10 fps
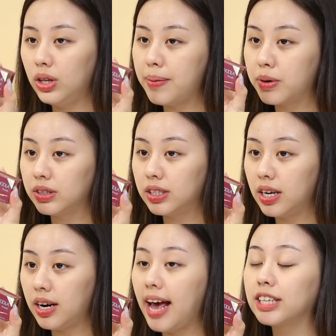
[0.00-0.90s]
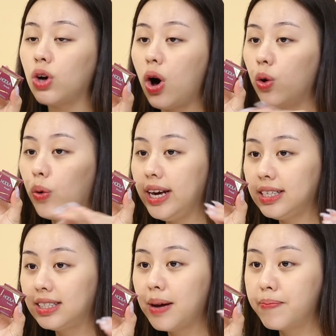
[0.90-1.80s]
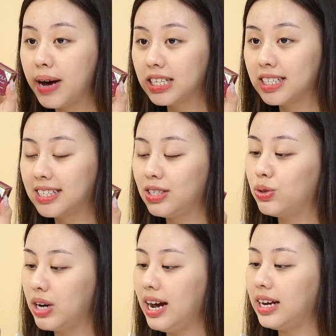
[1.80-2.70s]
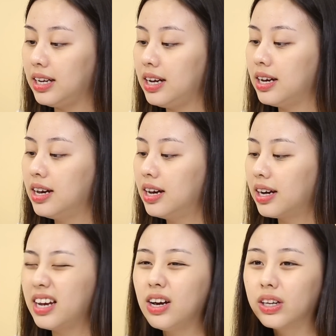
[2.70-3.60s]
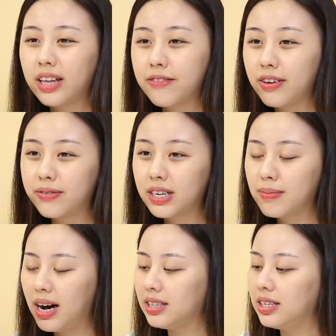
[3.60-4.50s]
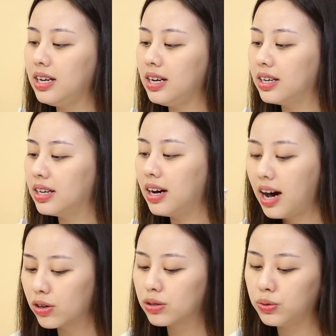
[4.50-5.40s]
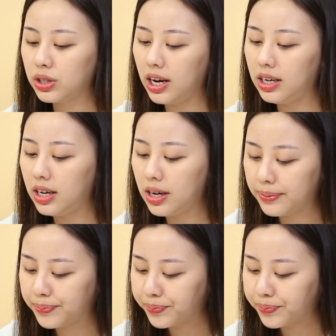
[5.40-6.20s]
Hula Bronzer, as always the best juga ini kayaknya all time favorite banget jadi harus punya ini.